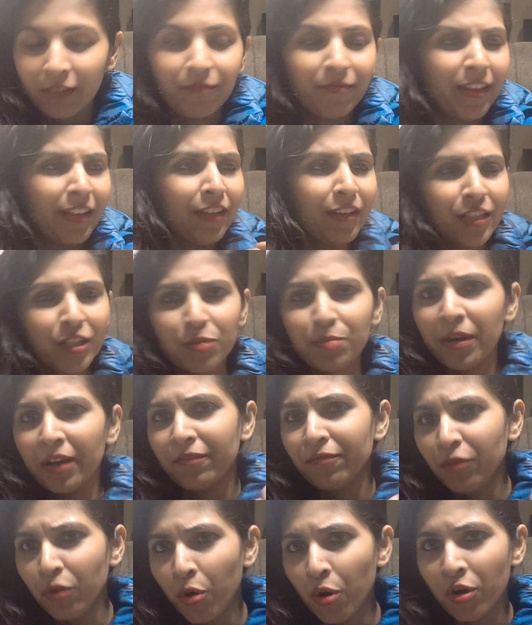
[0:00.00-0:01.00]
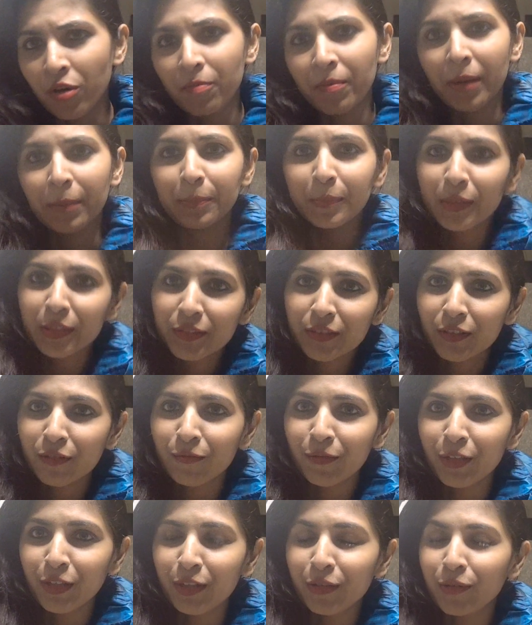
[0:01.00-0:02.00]
वेदर इट्स माई ब्लॉग माई
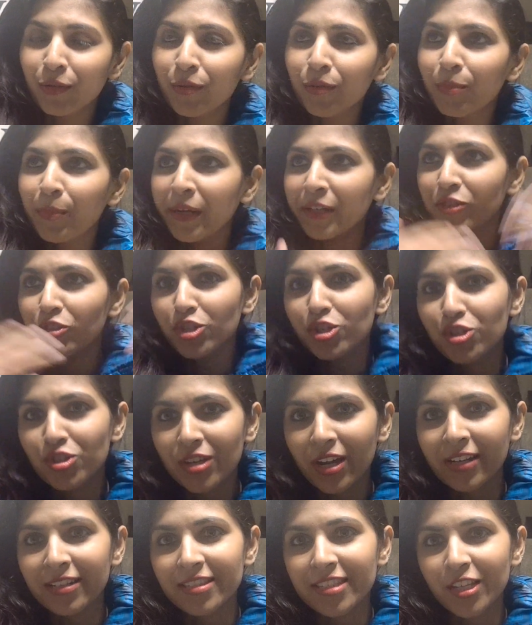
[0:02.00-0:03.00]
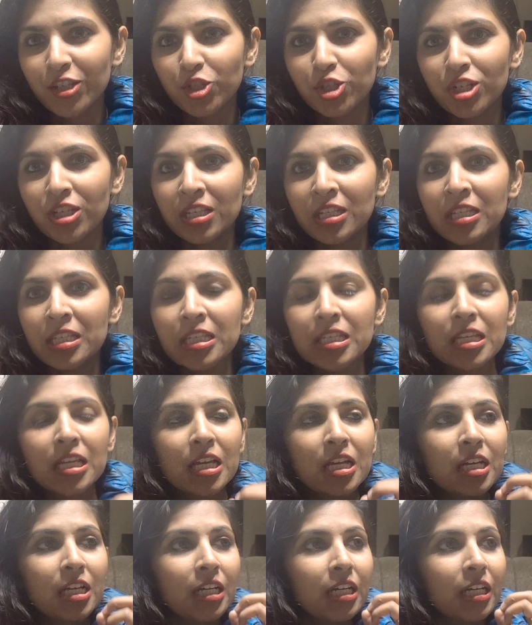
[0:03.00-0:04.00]
पर्सनल वीडियो माई चिट चैट सेशंस